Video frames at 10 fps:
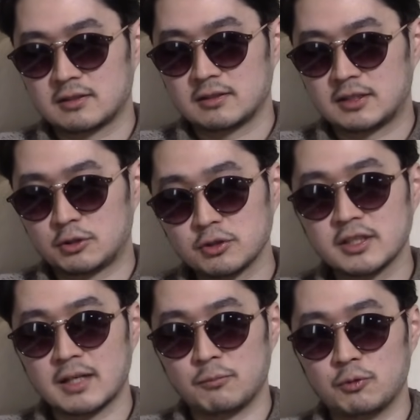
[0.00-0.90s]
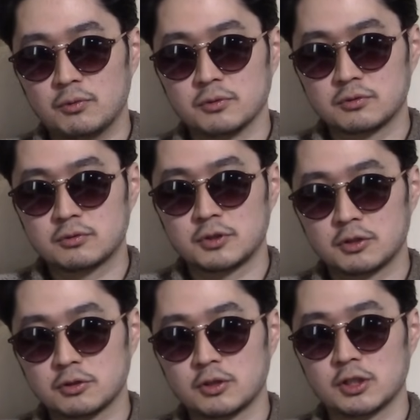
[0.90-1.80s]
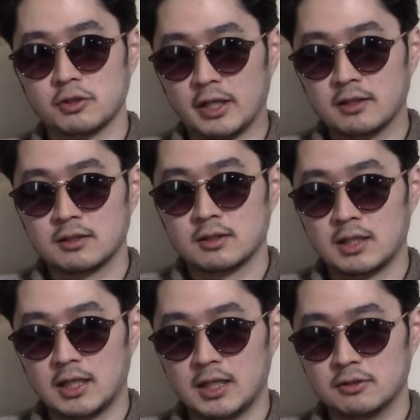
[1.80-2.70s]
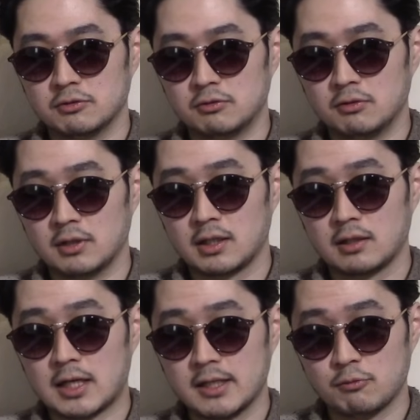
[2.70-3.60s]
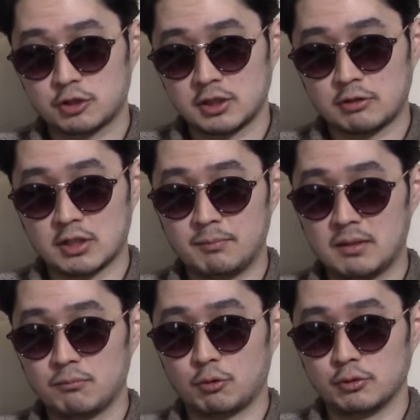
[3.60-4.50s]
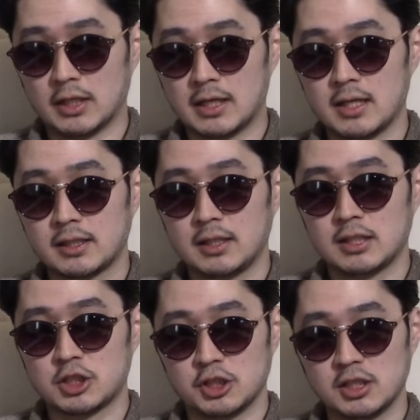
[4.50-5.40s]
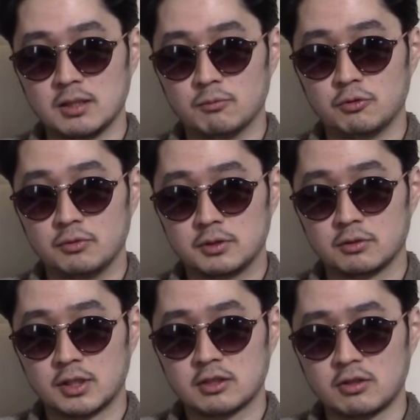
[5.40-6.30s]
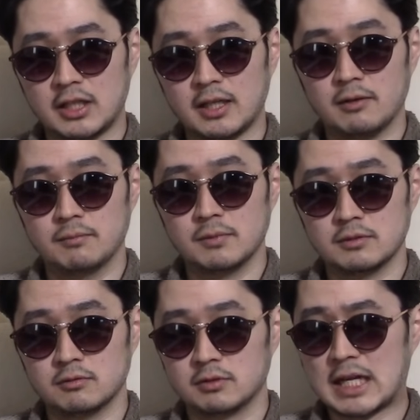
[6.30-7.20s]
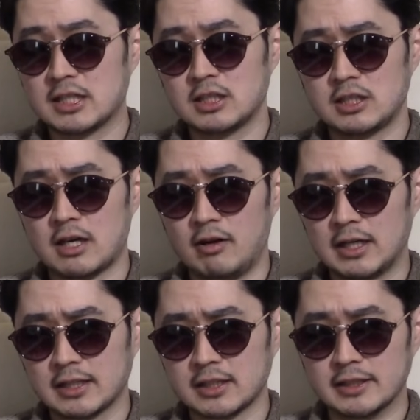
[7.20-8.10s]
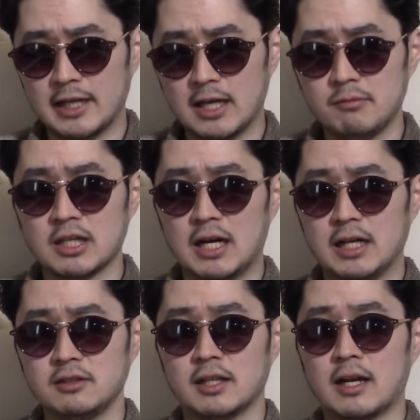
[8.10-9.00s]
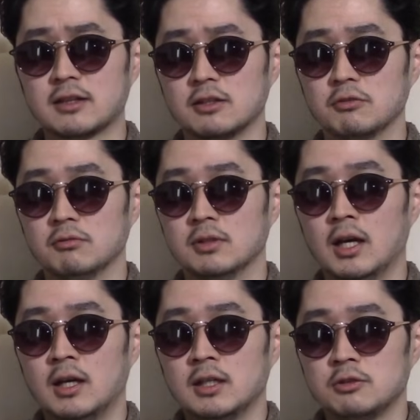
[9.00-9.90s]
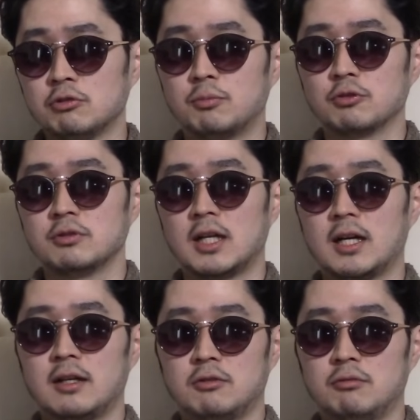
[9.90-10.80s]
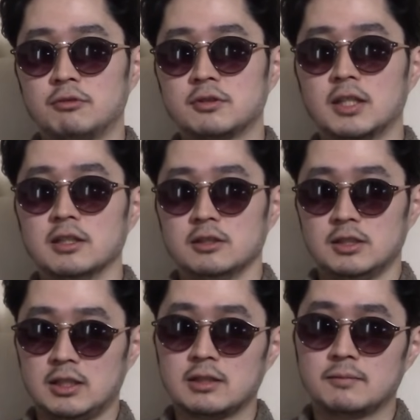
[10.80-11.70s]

人にはもうほんと人それぞれあの金持ちだとか貧乏とか関係なしにもうそれぞれもう他人には分からない悩みがあるんだなっていうのを僕は思ったんですね。